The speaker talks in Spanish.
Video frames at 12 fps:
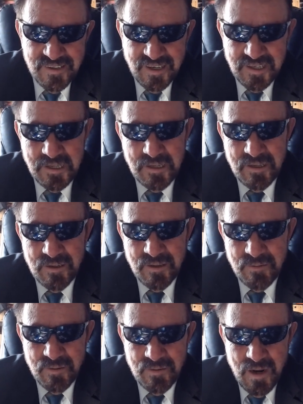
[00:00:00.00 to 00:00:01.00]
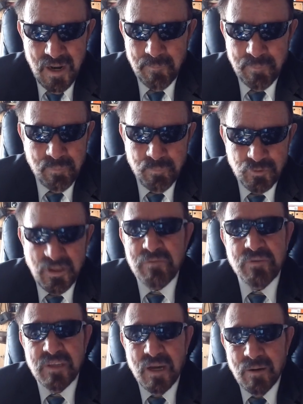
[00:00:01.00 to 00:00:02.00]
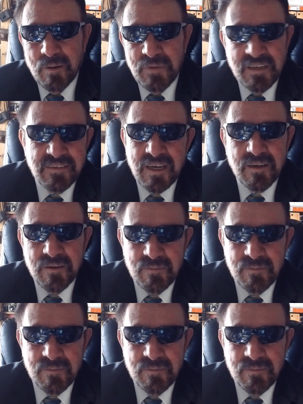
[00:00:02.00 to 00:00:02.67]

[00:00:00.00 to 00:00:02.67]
eh, la potencia militar,